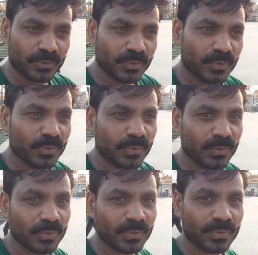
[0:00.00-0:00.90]

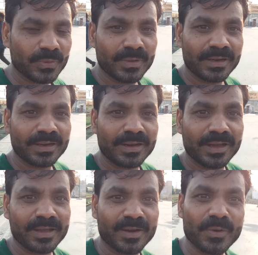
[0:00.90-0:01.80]
तो
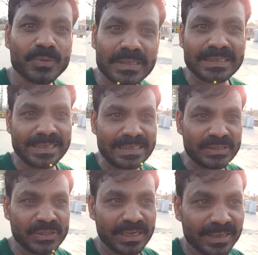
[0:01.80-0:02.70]
लखनऊ से ट्रेन
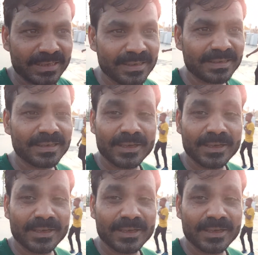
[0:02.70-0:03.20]
चलेगी